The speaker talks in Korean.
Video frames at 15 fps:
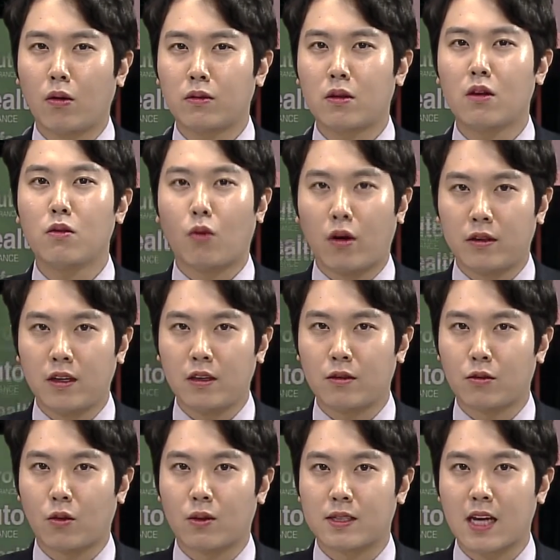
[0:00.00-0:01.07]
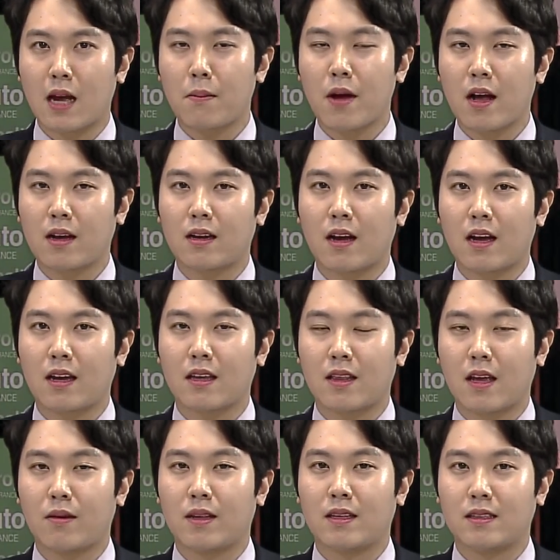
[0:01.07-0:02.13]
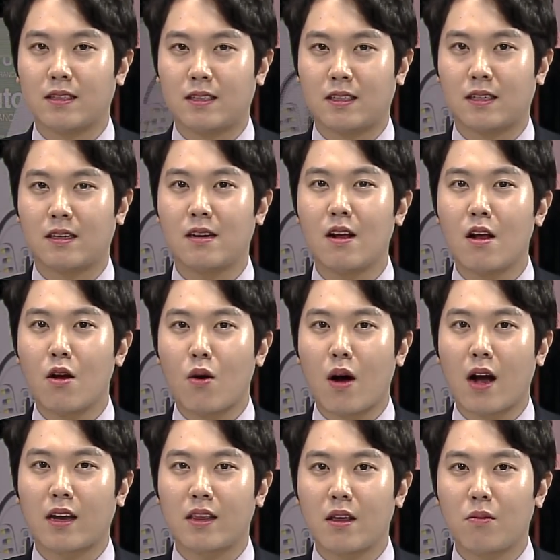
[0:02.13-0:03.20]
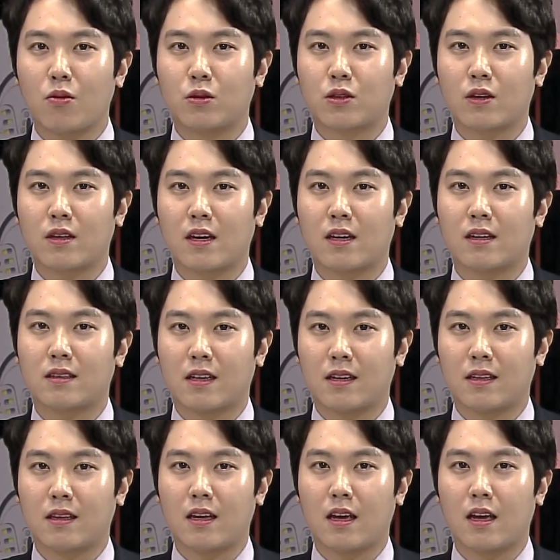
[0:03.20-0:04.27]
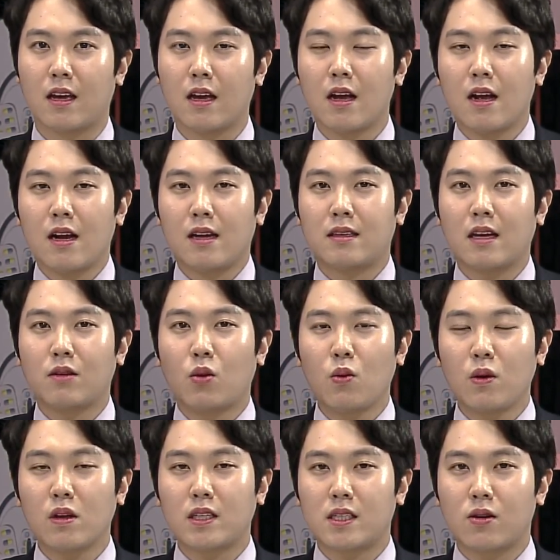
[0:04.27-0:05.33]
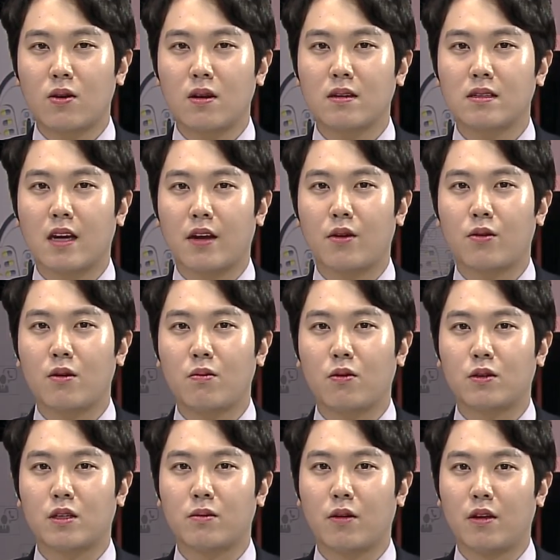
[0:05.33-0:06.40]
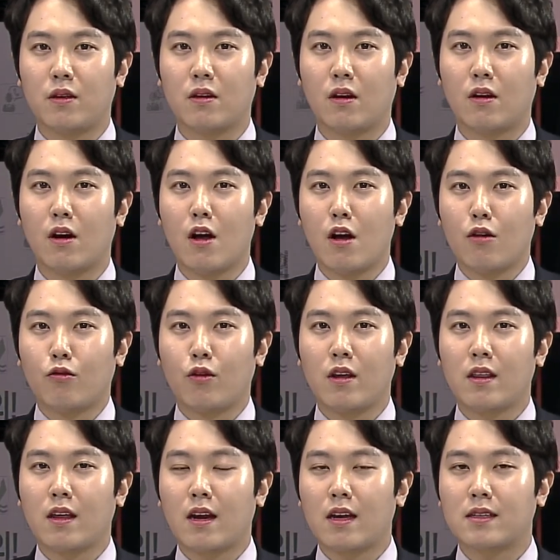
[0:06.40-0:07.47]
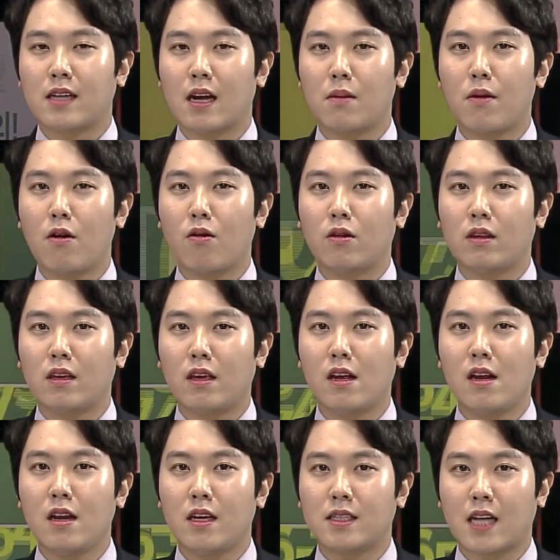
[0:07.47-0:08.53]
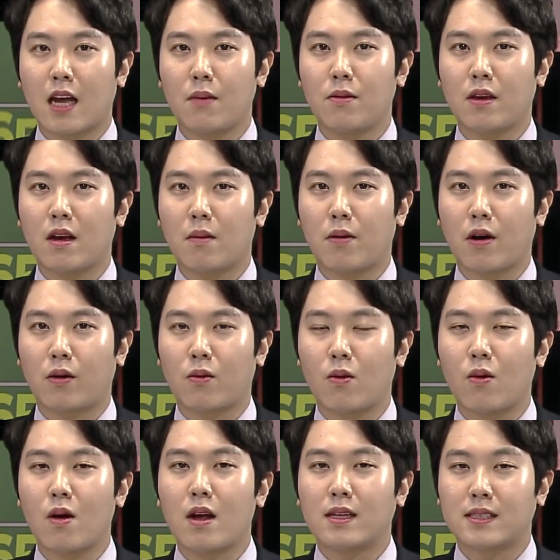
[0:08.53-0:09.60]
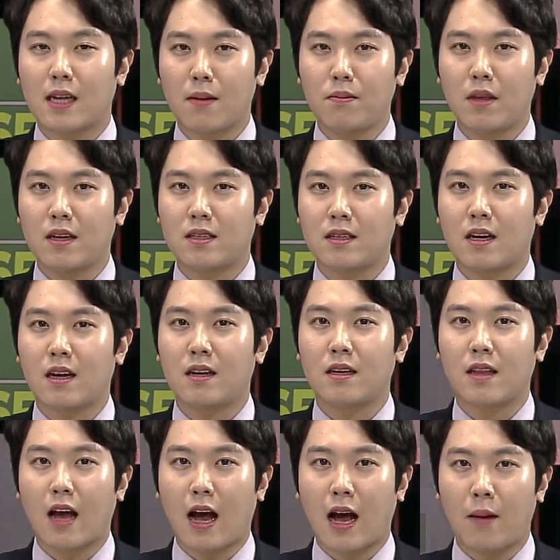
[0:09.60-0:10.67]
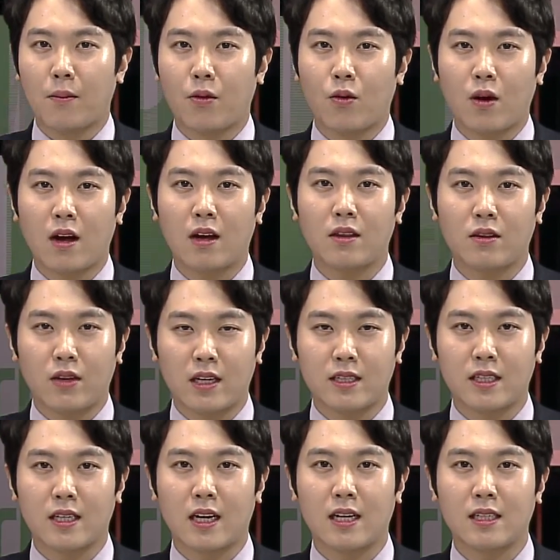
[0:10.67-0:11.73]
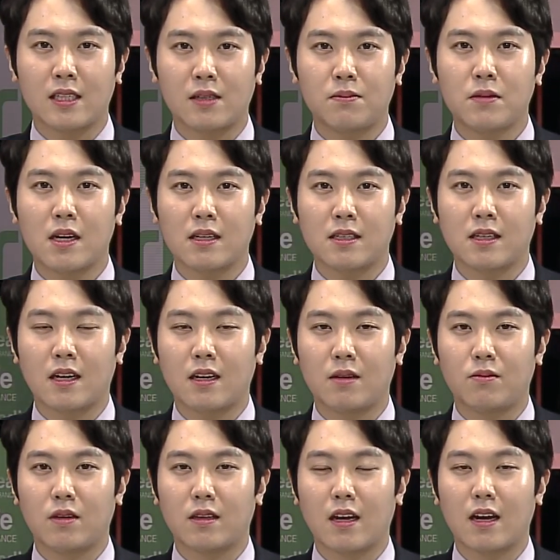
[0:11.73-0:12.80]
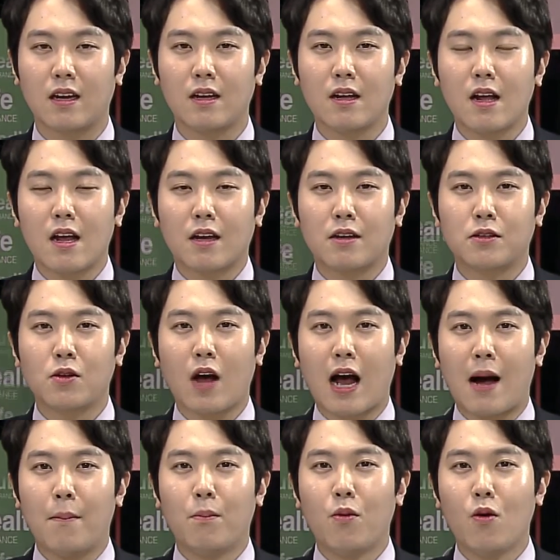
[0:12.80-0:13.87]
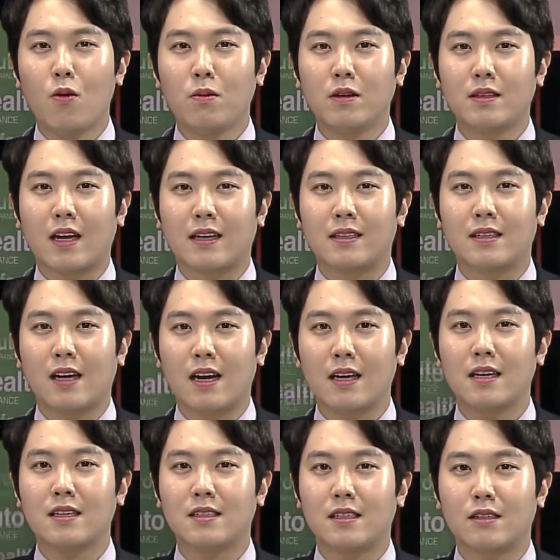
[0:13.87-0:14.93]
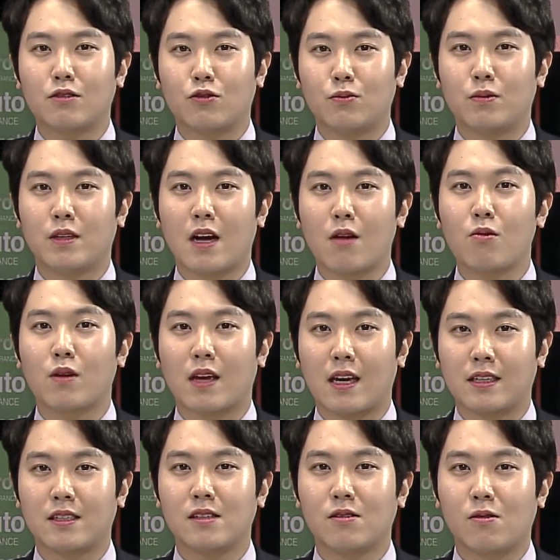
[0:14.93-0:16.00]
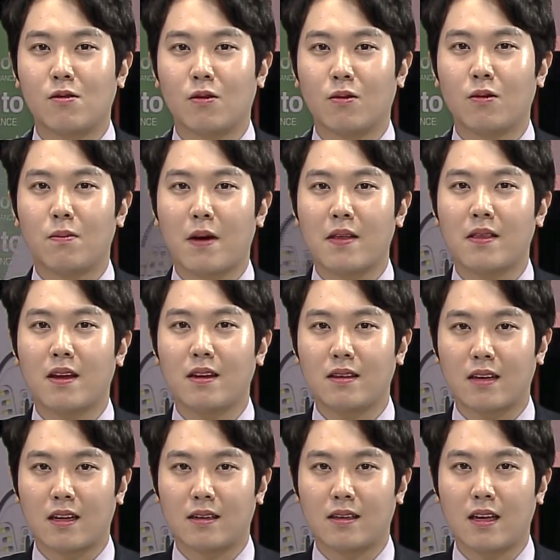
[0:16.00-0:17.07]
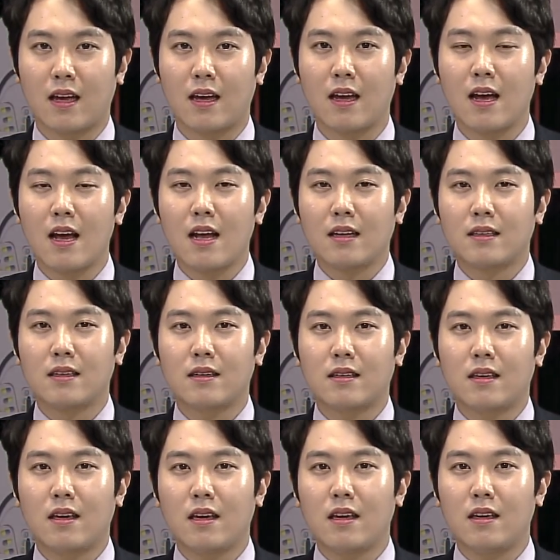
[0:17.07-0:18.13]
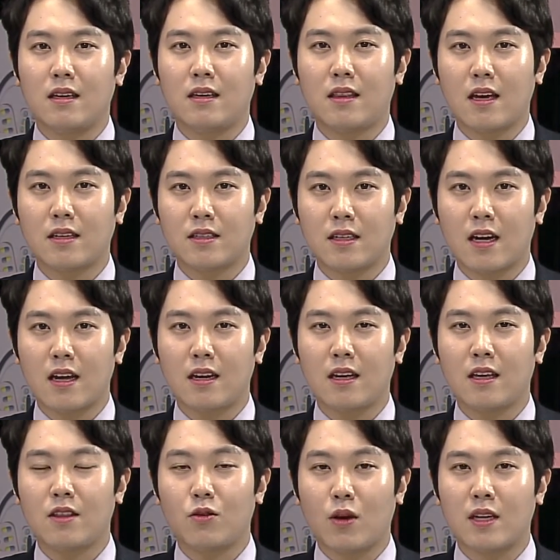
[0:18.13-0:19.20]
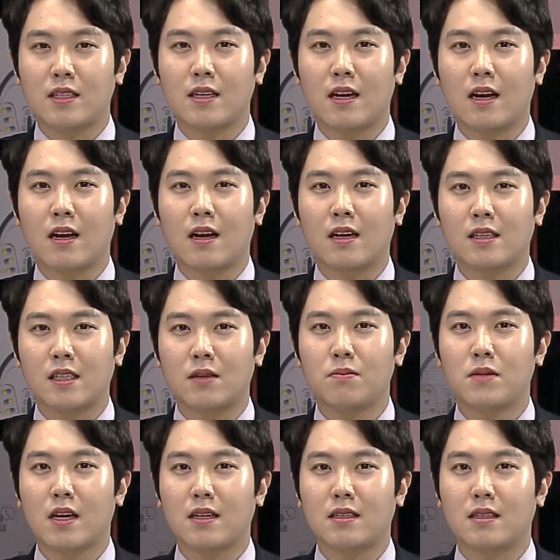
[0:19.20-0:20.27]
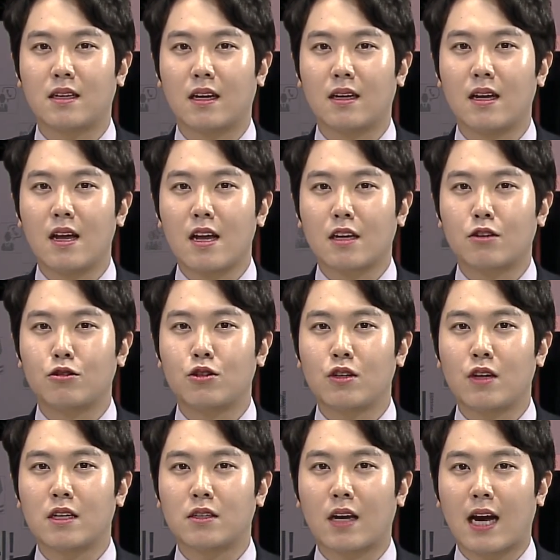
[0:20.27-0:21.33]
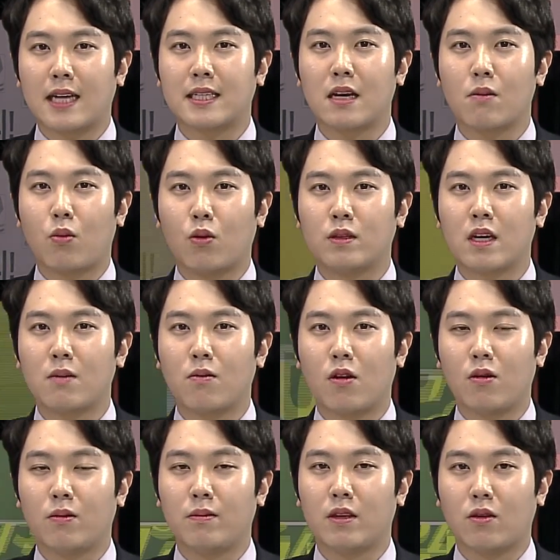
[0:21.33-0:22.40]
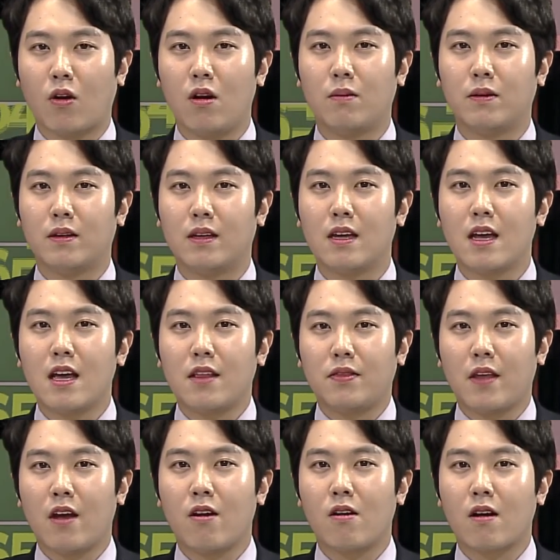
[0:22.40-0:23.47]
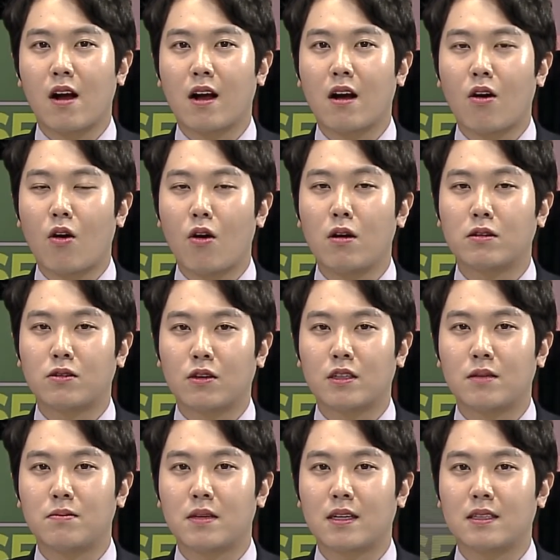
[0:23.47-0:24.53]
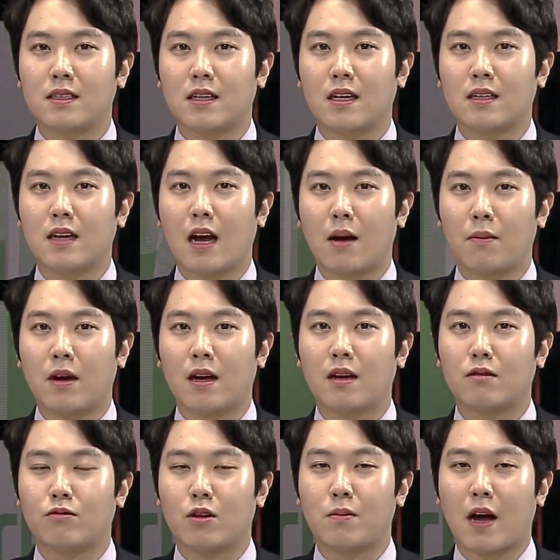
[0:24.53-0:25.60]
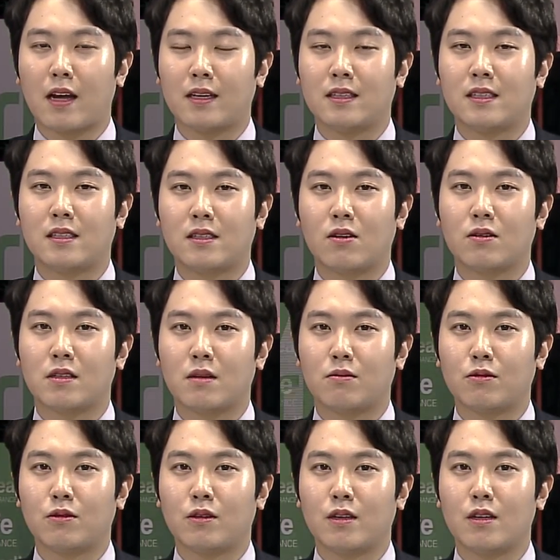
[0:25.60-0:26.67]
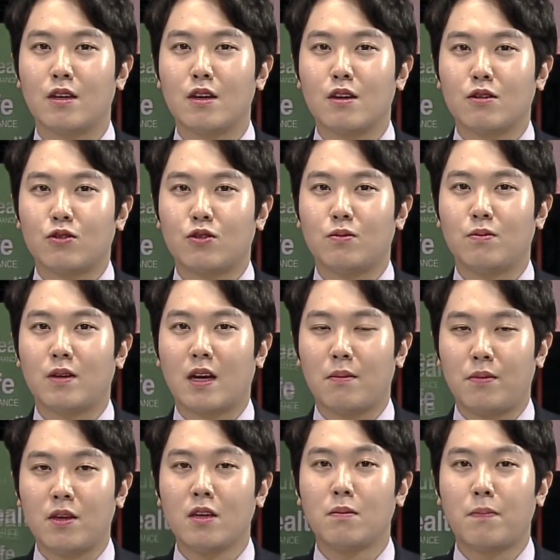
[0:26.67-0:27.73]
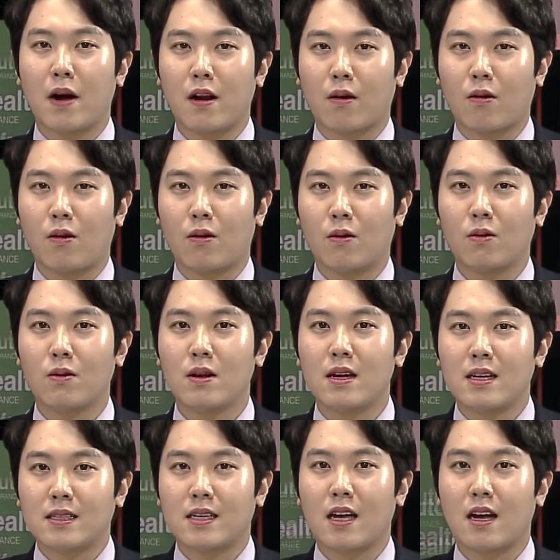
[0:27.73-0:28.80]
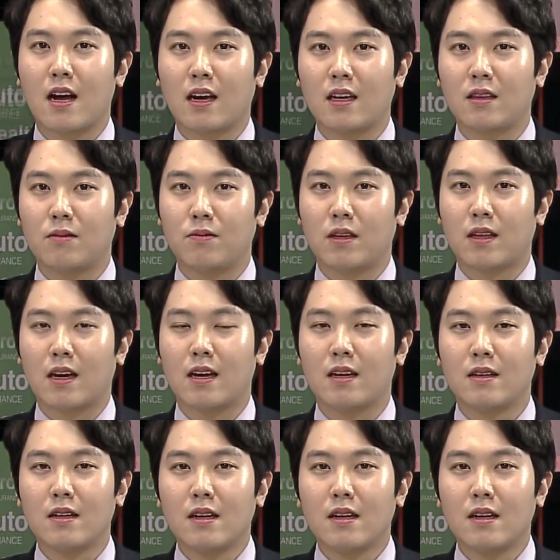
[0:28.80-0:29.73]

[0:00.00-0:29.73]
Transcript: 어떤 원인으로 사망을 하게 되는지를 확인해 보셔야 되는데 일단 통계청 자료를 보시면요. 우리나라 사망 원인 1, 2, 3위가 바로 삼대 질환인 암과 뇌질환, 심장질환입니다. 그래서 암보험은 다들 한 개씩 준비를 하고 계실 걸로 판단이 되는데 특히 이대 질환인 뇌질환과 심장질환, 그 중에서 가장 보장범위 넓은 뇌혈관과 허혈성 심장질환은 아마 우리 많은 시청자분들이 준비가 미흡할 걸로 생각이 듭니다.